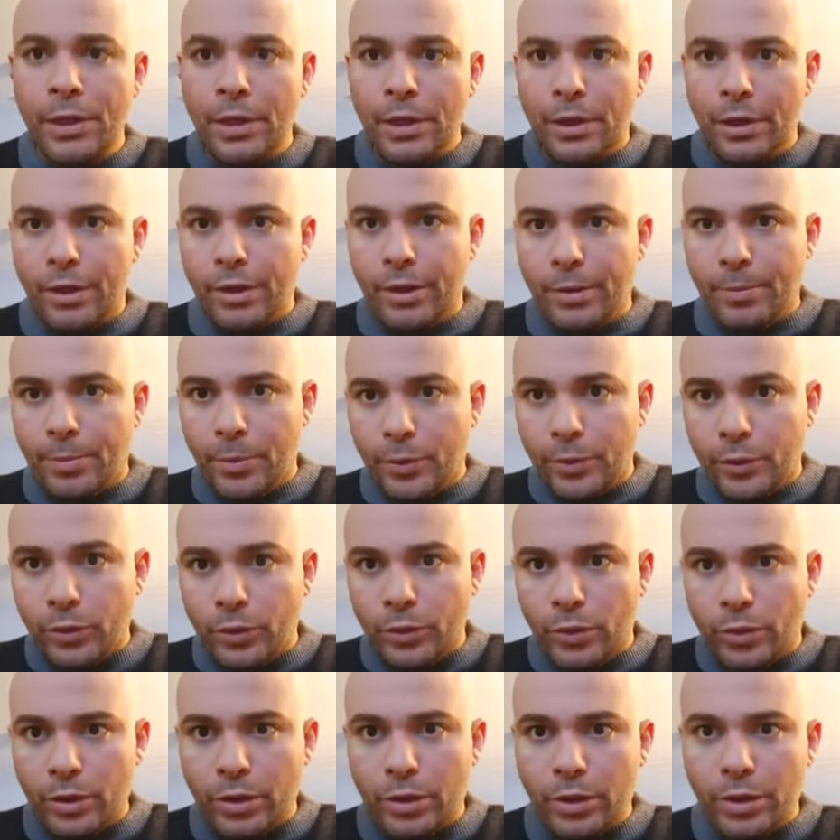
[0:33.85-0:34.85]
euh,
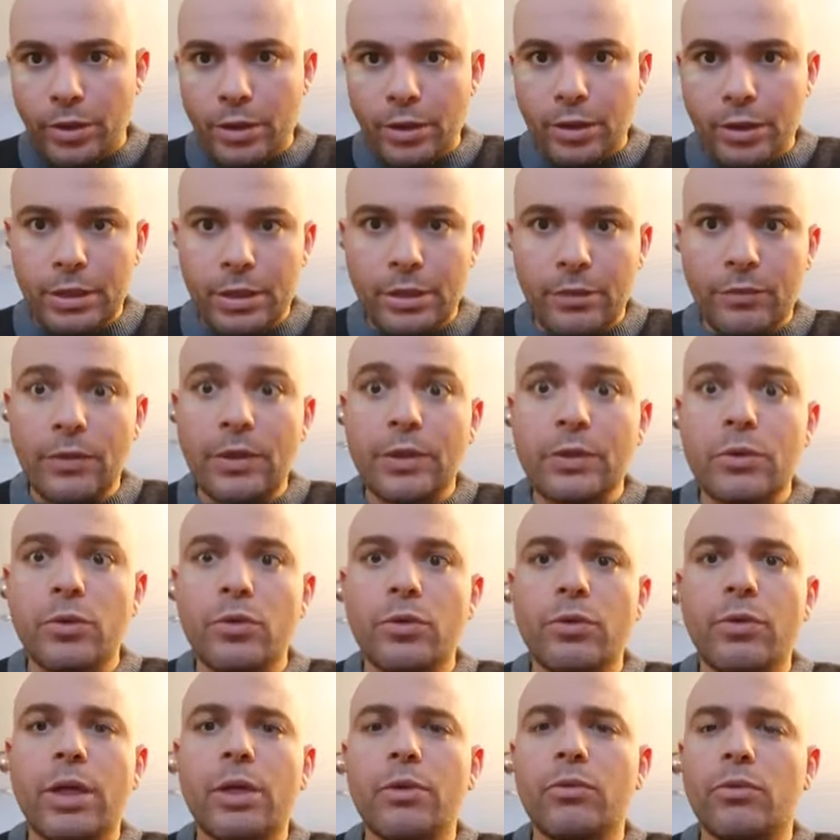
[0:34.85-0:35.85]
pendant euh, les fêtes de
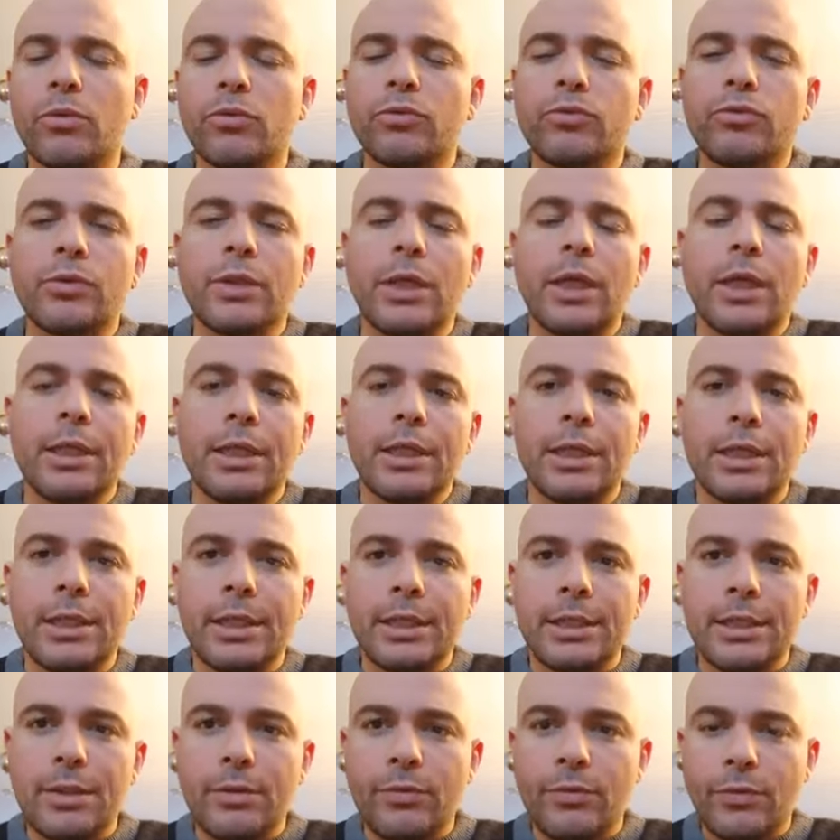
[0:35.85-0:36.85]
Noël, ou en tout cas les, les
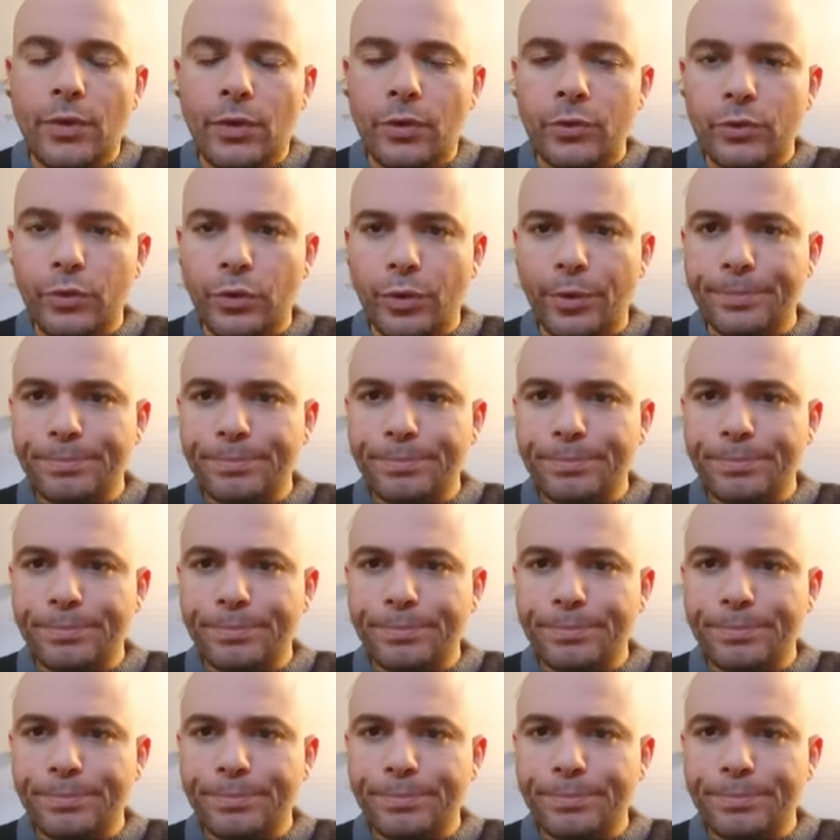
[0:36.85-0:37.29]
différentes...